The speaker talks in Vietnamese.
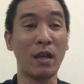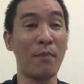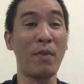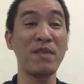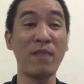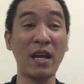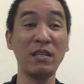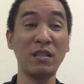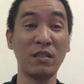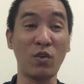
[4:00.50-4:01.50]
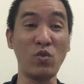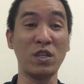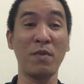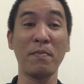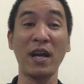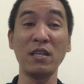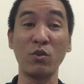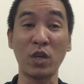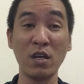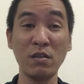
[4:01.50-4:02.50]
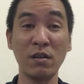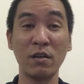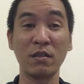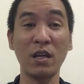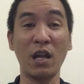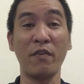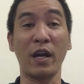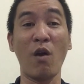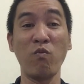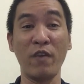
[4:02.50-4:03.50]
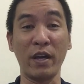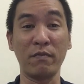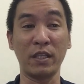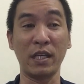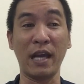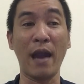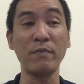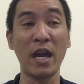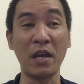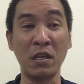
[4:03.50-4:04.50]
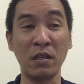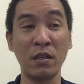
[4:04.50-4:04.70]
là may mắn, chủ sự may mắn nhiều thứ, nhất là về công việc và tình cảm gia đình.